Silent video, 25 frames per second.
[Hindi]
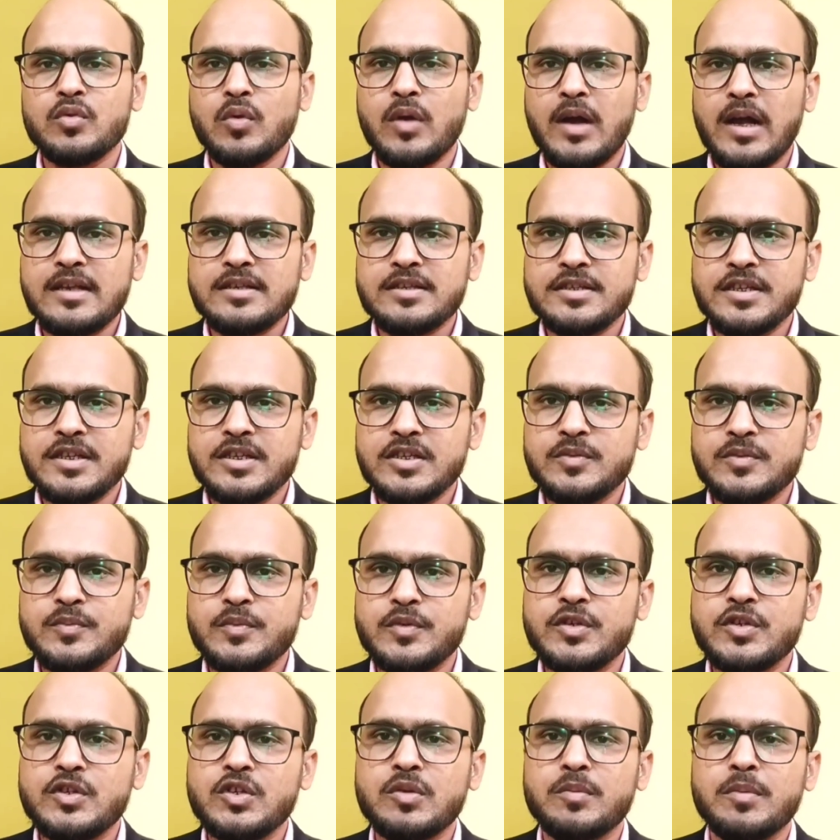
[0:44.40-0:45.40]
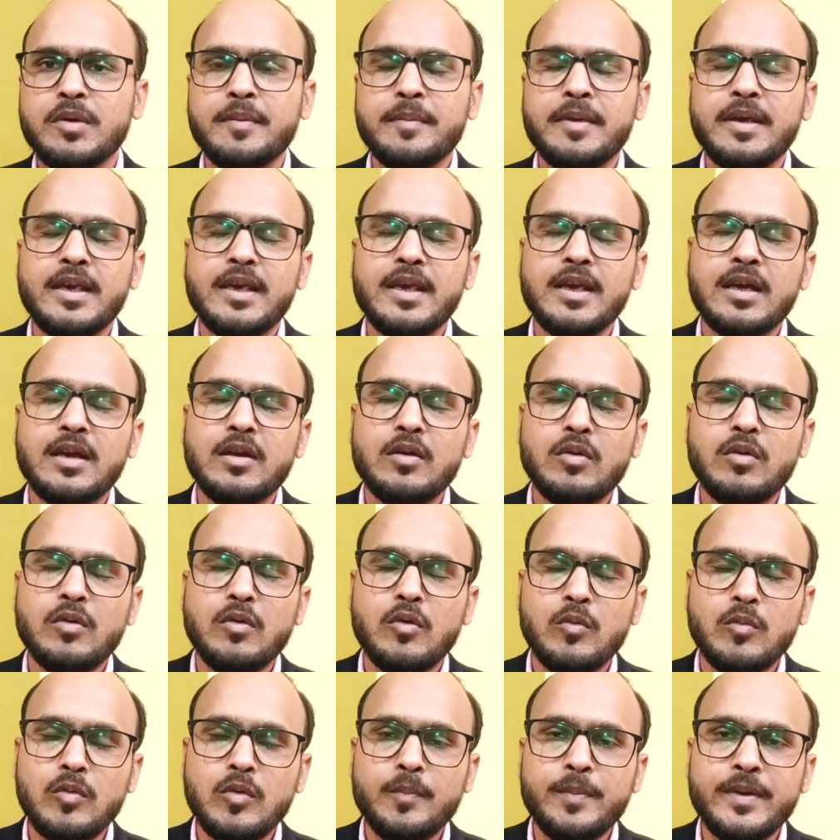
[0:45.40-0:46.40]
तो आज की इस वीडियो में मैं एक
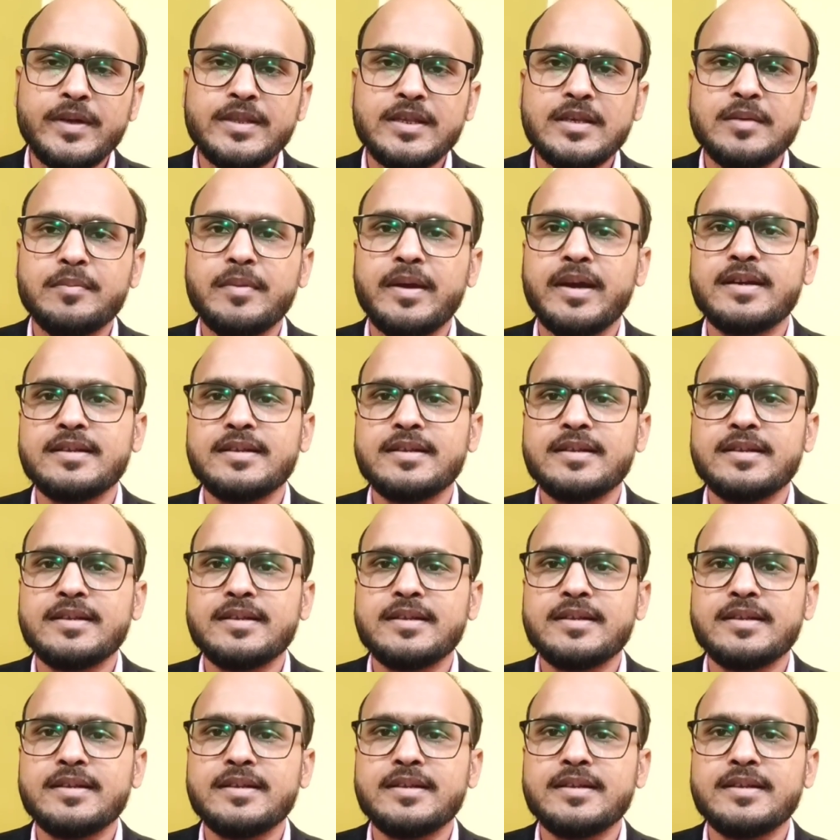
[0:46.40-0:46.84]
होम्योपैथिक